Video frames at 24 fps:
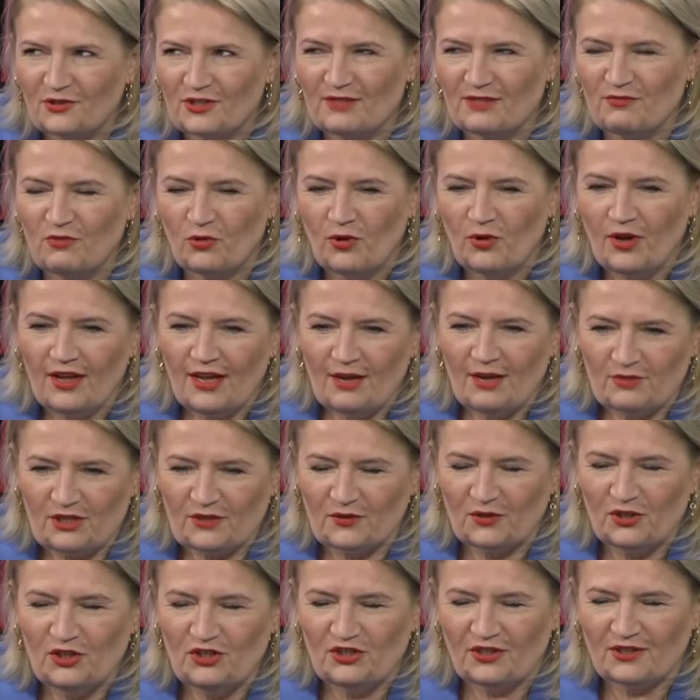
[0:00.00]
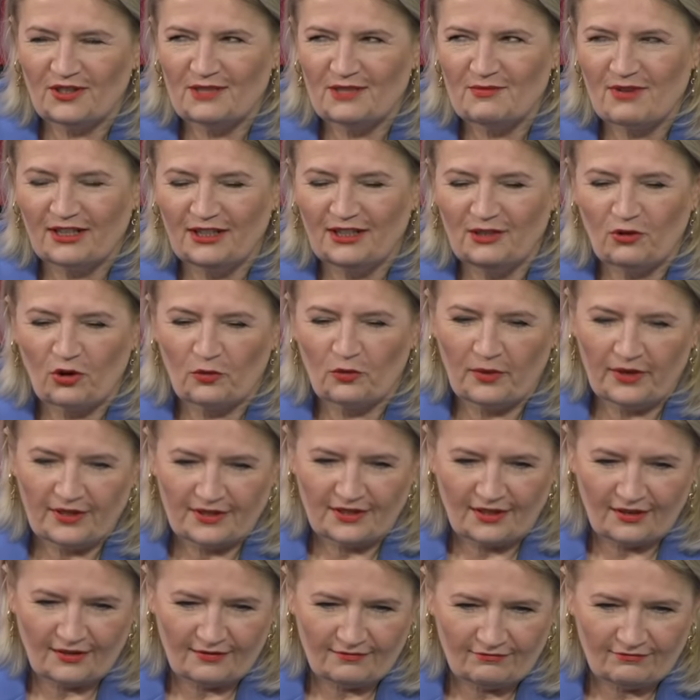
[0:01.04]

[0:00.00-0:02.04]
Tusk był przewodniczącym Rady Europejskiej.